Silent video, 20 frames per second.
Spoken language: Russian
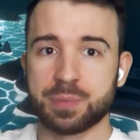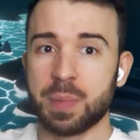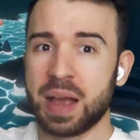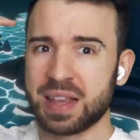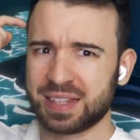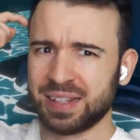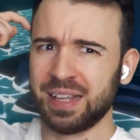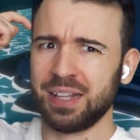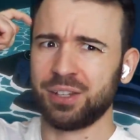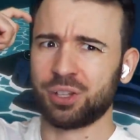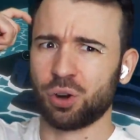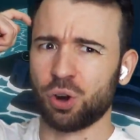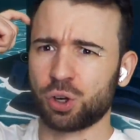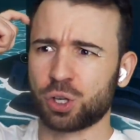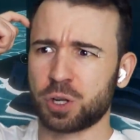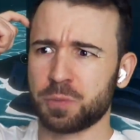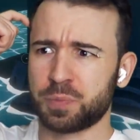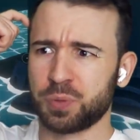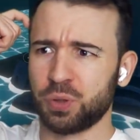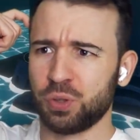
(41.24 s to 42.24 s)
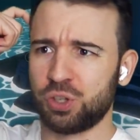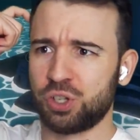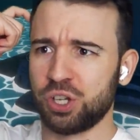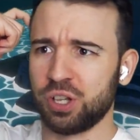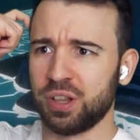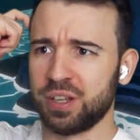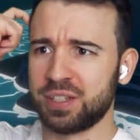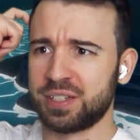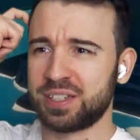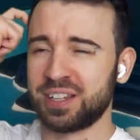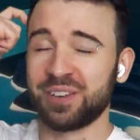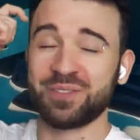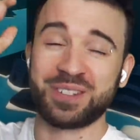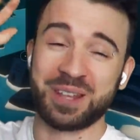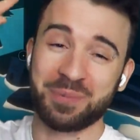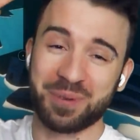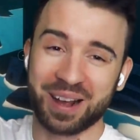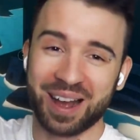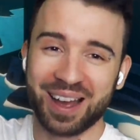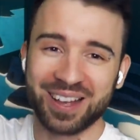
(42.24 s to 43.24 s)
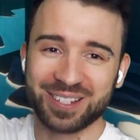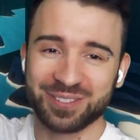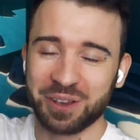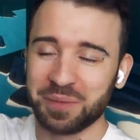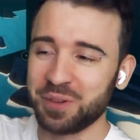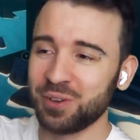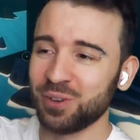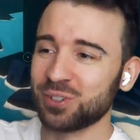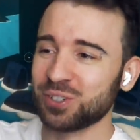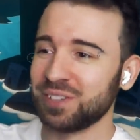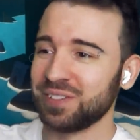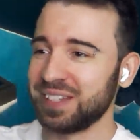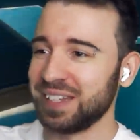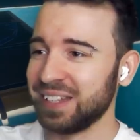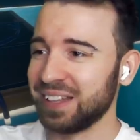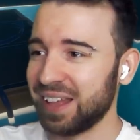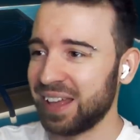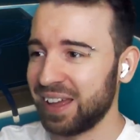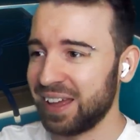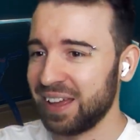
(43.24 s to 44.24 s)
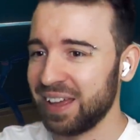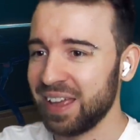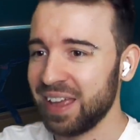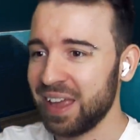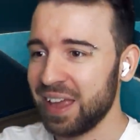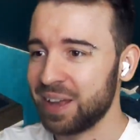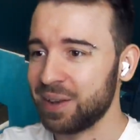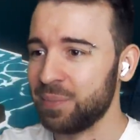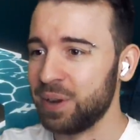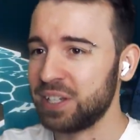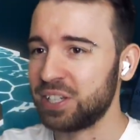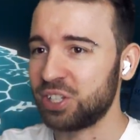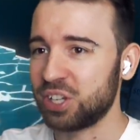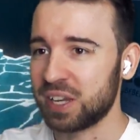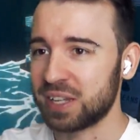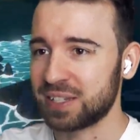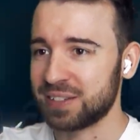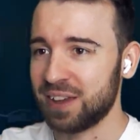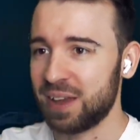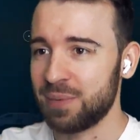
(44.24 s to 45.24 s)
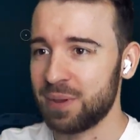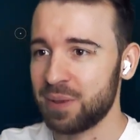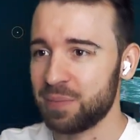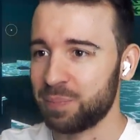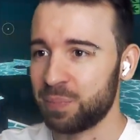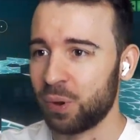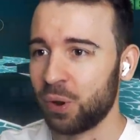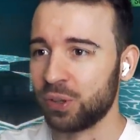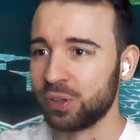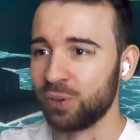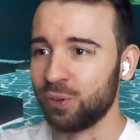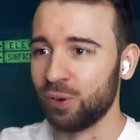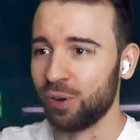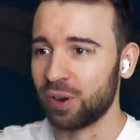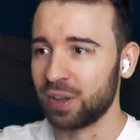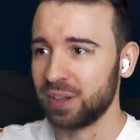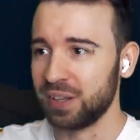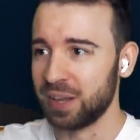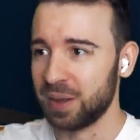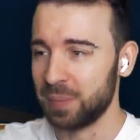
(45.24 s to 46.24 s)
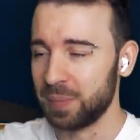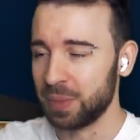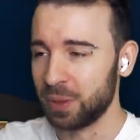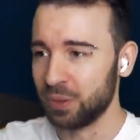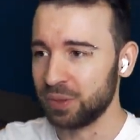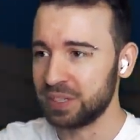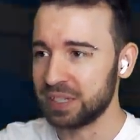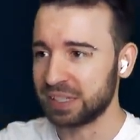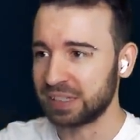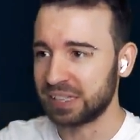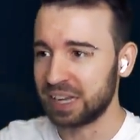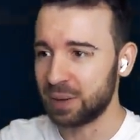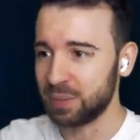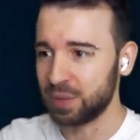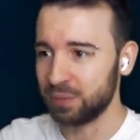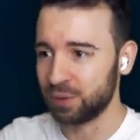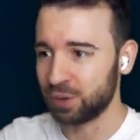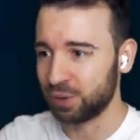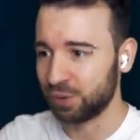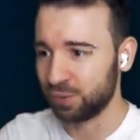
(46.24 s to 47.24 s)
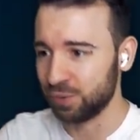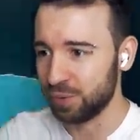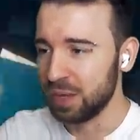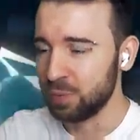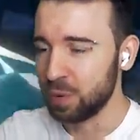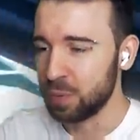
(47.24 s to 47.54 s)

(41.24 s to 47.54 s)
Смазанная интрошка получилась. Всем хай, с вами Юджин, все дела. Мы сейчас с вами под городом. Он где-то там, наверху. И